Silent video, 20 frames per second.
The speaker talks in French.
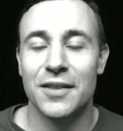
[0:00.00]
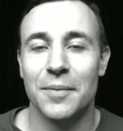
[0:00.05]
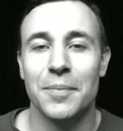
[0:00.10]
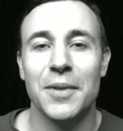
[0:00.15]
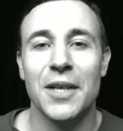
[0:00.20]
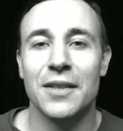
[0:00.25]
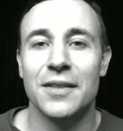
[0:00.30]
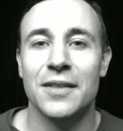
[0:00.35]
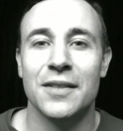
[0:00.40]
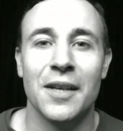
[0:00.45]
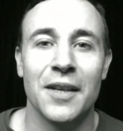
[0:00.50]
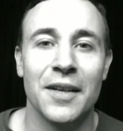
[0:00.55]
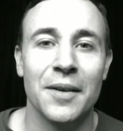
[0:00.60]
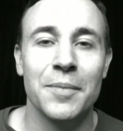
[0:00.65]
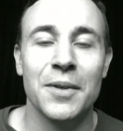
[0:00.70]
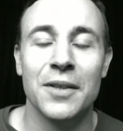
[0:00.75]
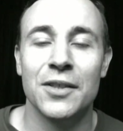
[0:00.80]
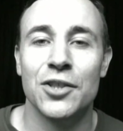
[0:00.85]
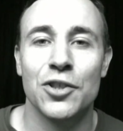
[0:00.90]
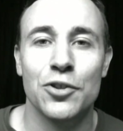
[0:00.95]
C'est bien, c'est ça qui est
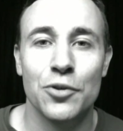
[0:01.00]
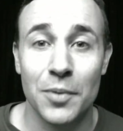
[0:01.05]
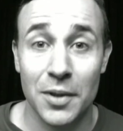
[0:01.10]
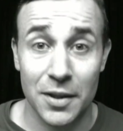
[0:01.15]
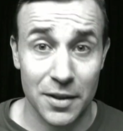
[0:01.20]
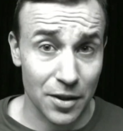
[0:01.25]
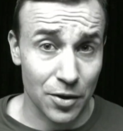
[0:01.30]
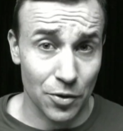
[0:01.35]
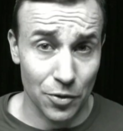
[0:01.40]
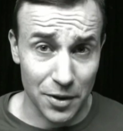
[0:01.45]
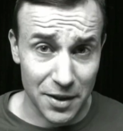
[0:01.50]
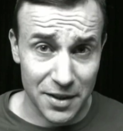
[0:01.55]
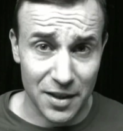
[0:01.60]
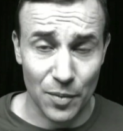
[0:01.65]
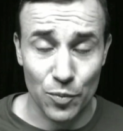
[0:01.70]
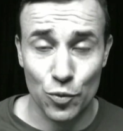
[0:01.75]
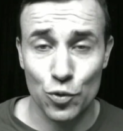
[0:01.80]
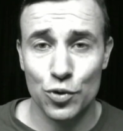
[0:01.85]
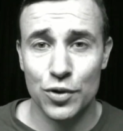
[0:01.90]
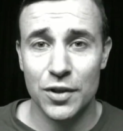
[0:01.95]
bien chez ce mec, c'est qu'il
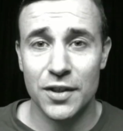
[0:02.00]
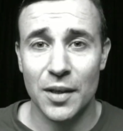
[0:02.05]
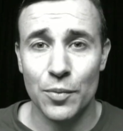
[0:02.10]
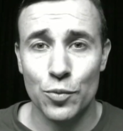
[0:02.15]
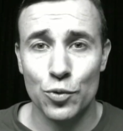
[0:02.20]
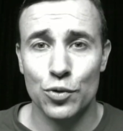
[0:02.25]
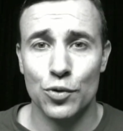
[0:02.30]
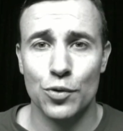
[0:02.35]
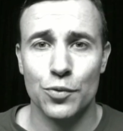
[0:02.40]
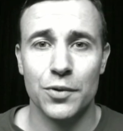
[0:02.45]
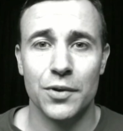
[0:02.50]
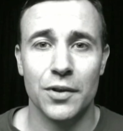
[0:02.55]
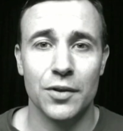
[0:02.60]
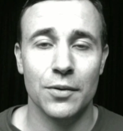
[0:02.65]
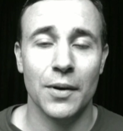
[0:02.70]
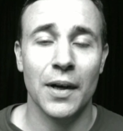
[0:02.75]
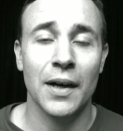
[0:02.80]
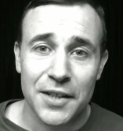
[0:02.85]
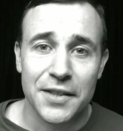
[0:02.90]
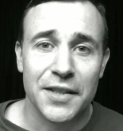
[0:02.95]
s'amuse, il s'amuse lui, tu vois.